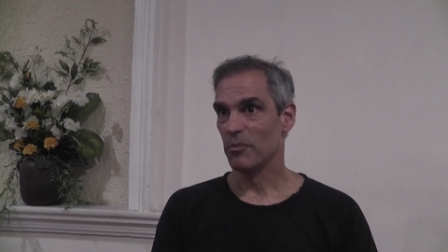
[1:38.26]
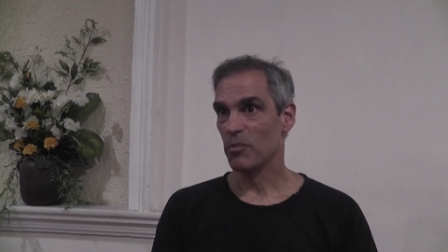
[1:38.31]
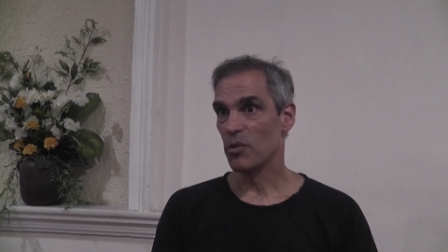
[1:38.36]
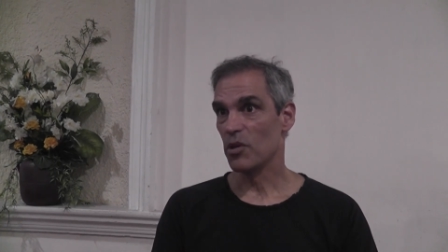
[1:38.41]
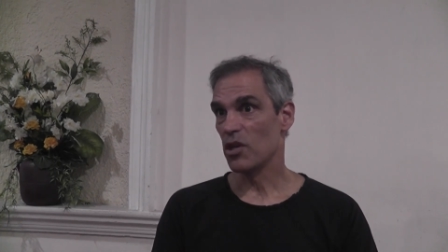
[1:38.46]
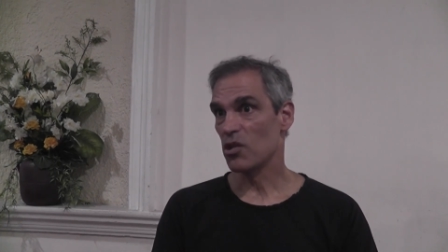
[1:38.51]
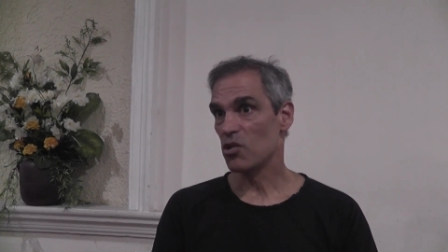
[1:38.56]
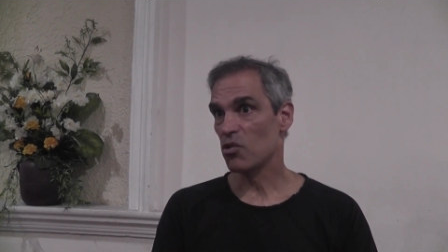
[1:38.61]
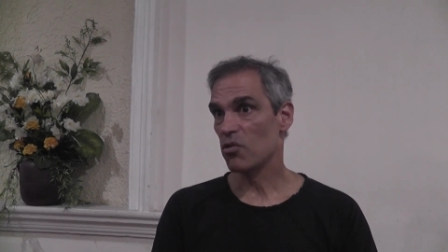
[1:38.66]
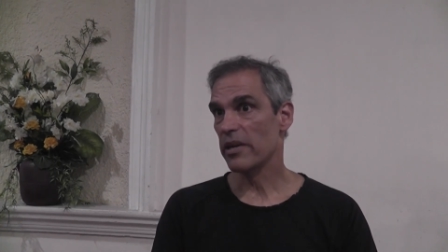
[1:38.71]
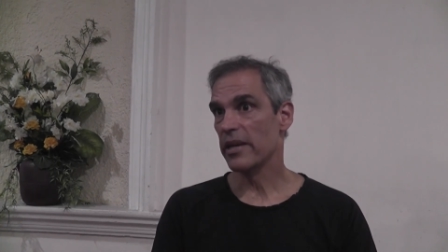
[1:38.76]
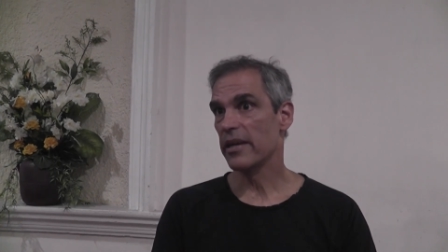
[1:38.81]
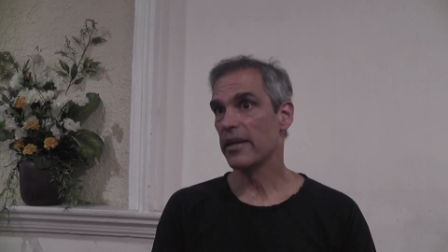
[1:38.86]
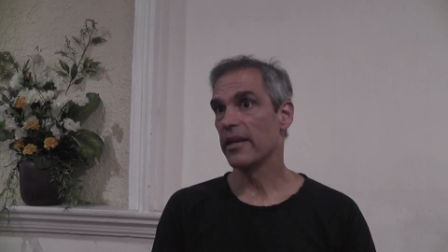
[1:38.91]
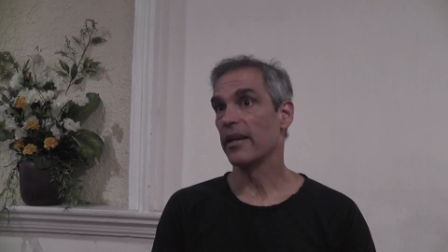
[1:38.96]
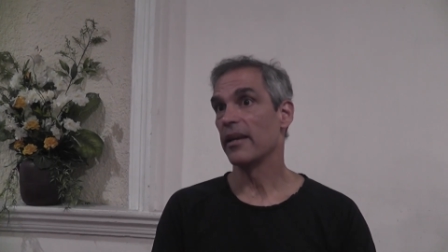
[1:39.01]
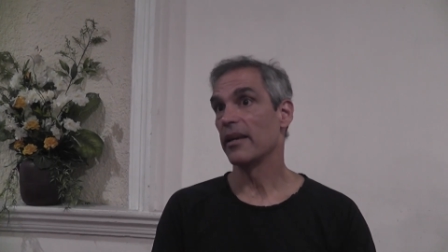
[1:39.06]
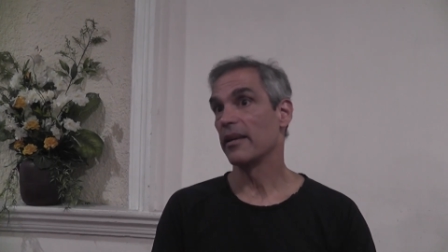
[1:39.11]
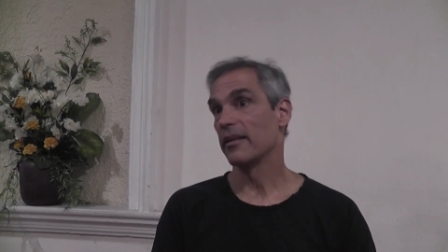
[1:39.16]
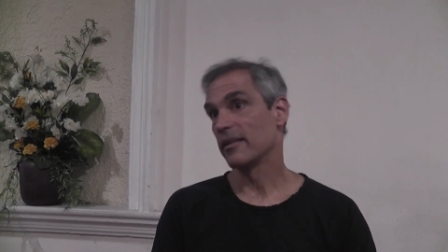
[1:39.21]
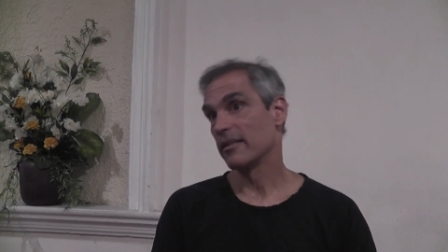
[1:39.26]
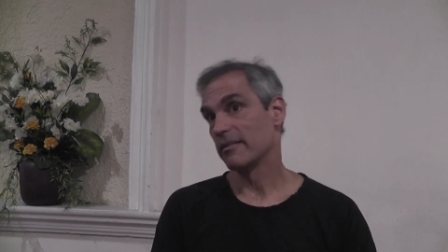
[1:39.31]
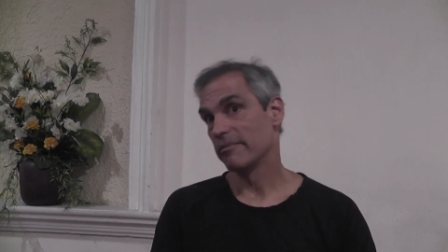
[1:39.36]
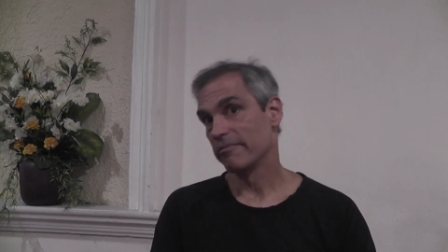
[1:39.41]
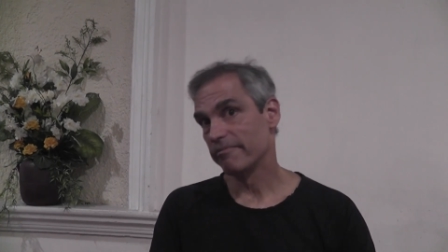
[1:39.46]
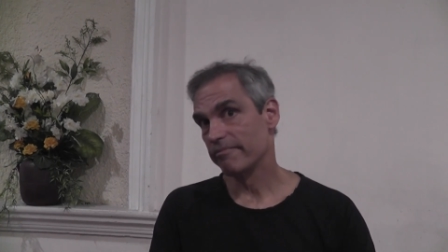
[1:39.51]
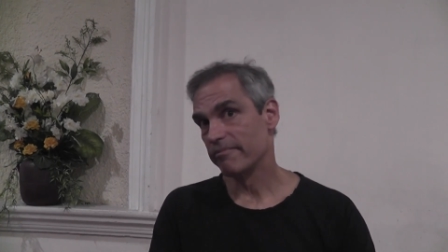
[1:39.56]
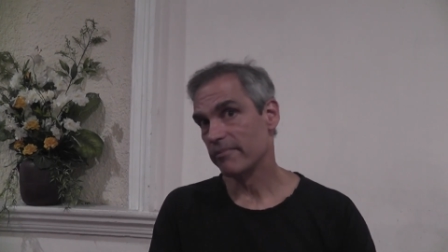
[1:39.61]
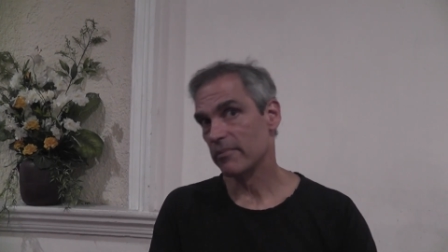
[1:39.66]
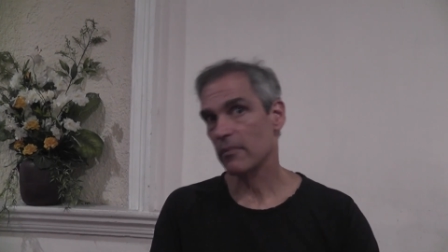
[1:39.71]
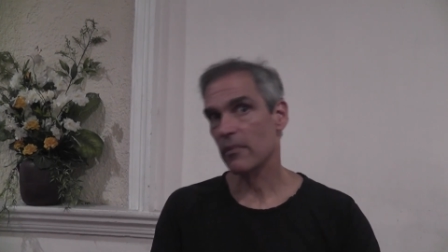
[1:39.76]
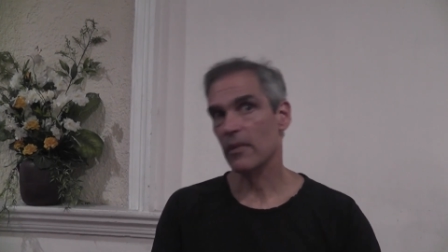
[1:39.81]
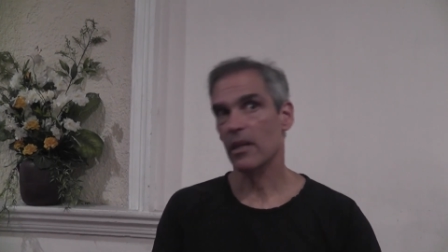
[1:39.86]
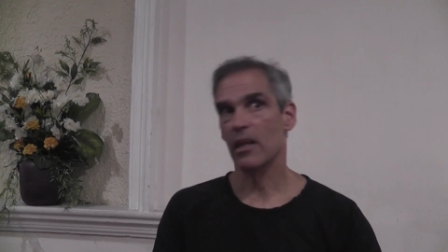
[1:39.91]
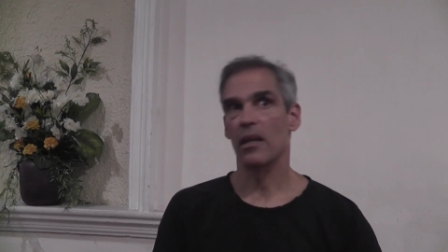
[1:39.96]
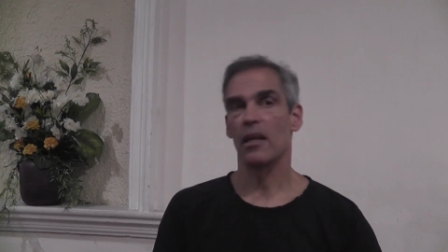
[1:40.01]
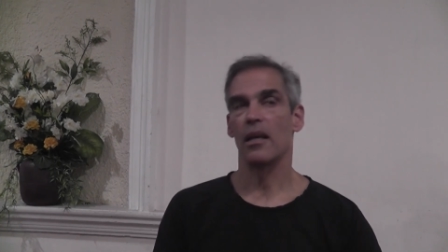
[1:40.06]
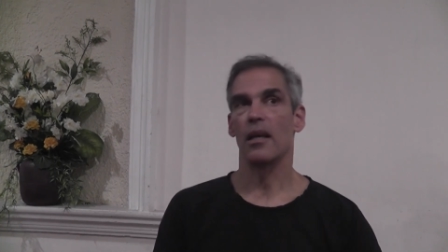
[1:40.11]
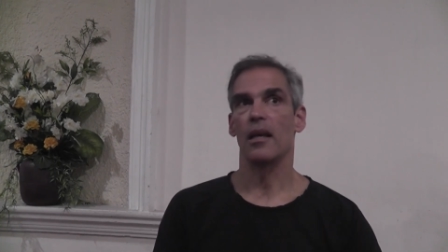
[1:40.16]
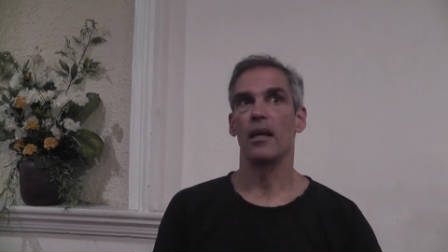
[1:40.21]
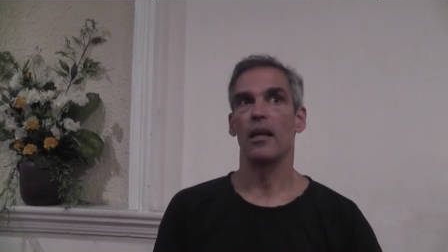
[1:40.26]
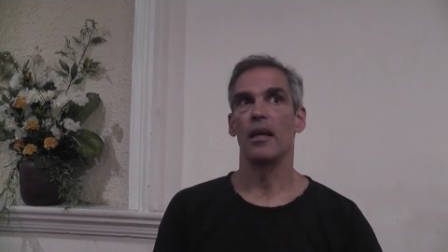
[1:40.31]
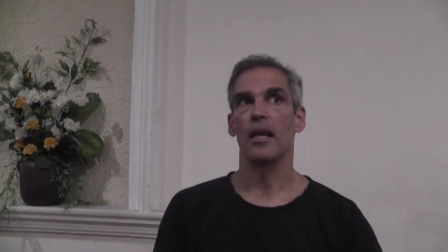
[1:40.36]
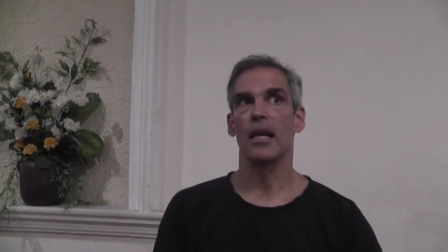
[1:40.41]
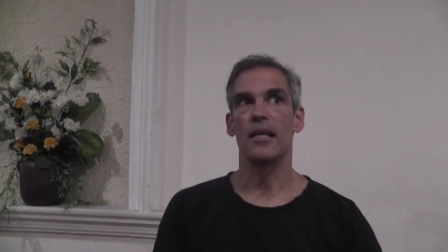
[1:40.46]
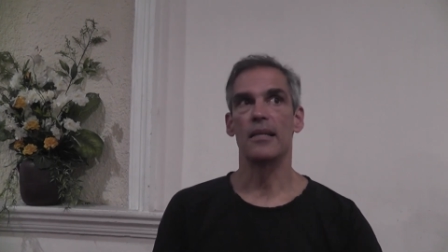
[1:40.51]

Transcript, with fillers: Por eso es que eh,